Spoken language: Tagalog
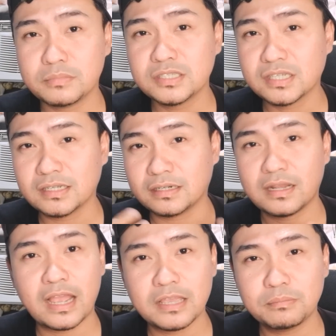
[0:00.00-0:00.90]
Minsan
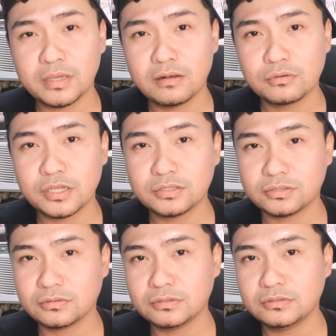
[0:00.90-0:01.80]
nag-IP
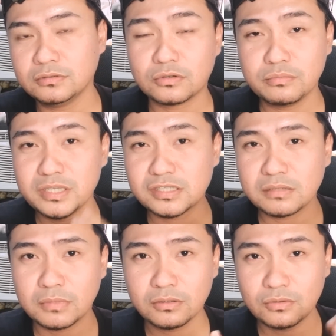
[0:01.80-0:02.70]
allocation, or
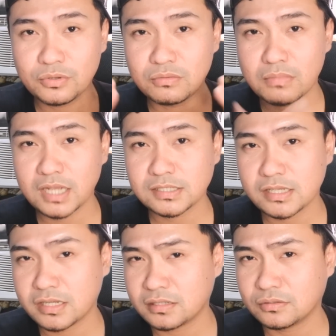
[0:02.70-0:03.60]
minsan magulo yung basa
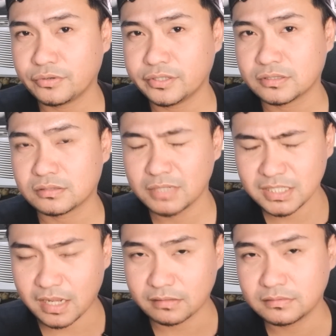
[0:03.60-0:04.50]
niya ng coins.
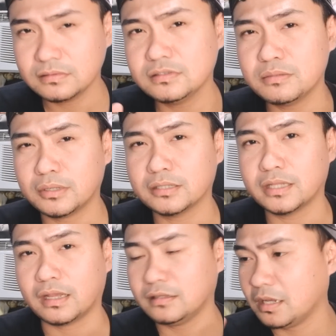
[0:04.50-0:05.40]
Basta, hindi
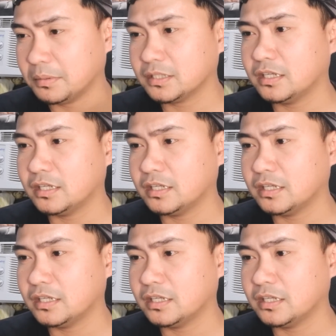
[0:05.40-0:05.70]
maganda. Dapat